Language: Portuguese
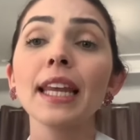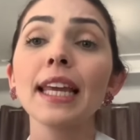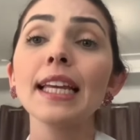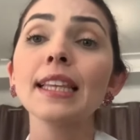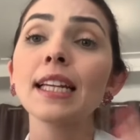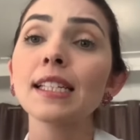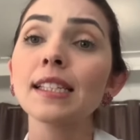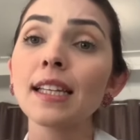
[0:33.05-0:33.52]

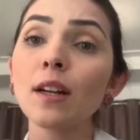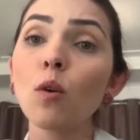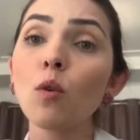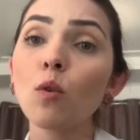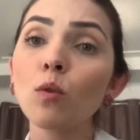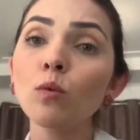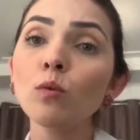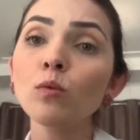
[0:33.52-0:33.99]
e trazer
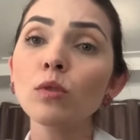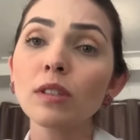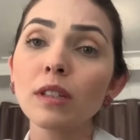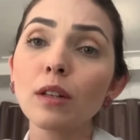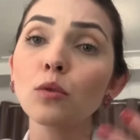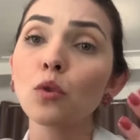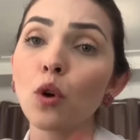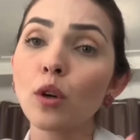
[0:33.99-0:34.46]
alguns
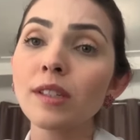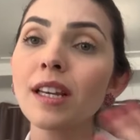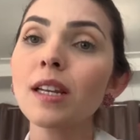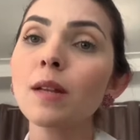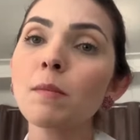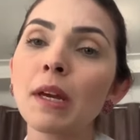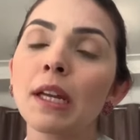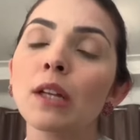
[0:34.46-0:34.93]
dos
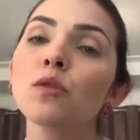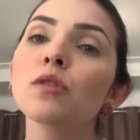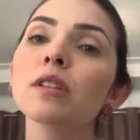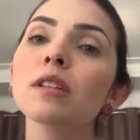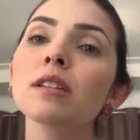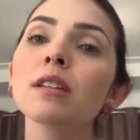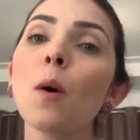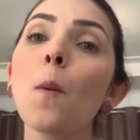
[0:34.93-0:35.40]
alimentos
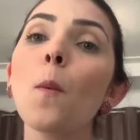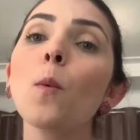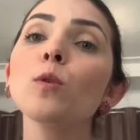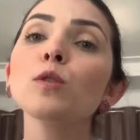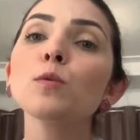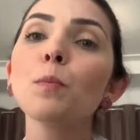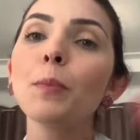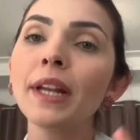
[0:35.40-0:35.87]
que são
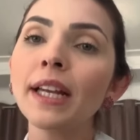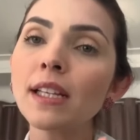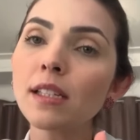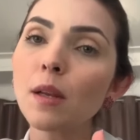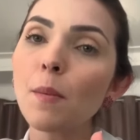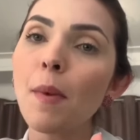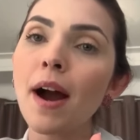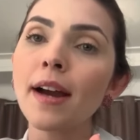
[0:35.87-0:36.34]
os
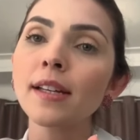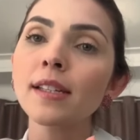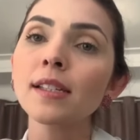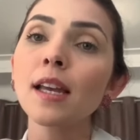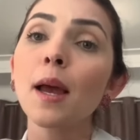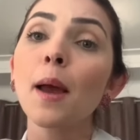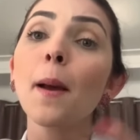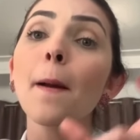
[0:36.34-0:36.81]
principais,